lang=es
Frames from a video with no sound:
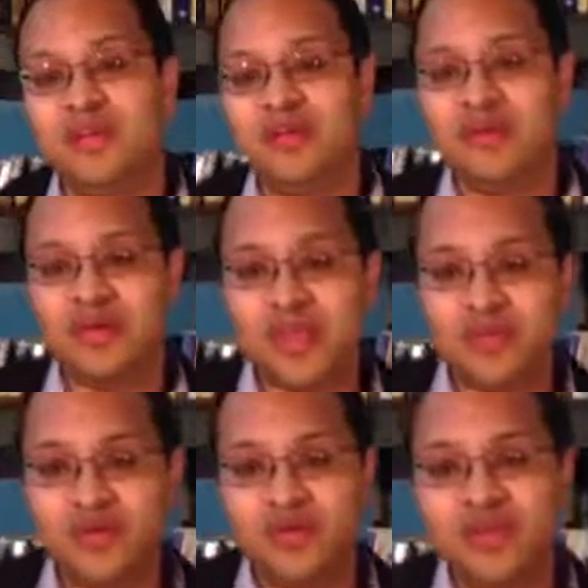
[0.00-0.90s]
con,
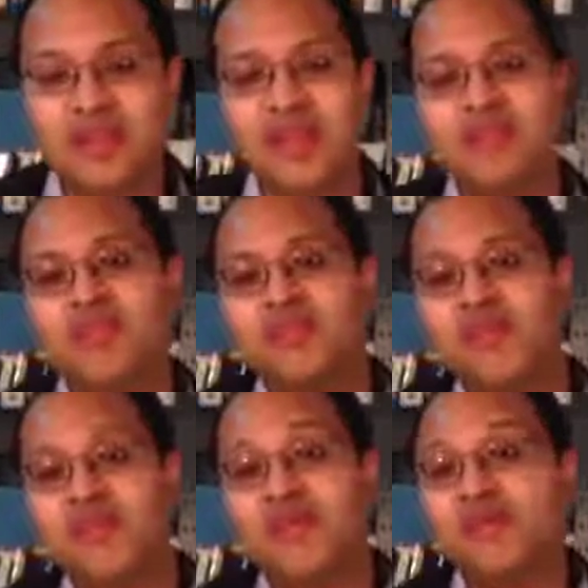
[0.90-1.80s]
tanto con Ridley como el
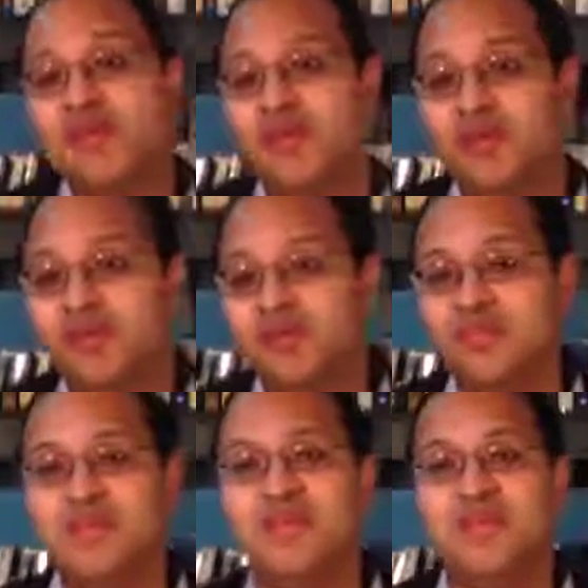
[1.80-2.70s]
South African Theological
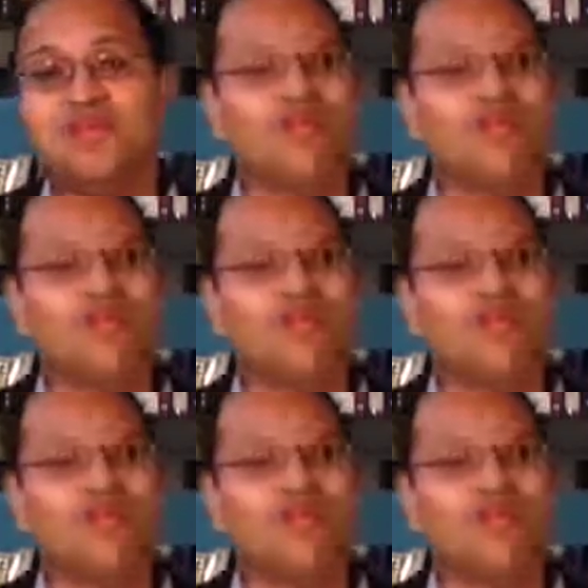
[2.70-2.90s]
Seminary,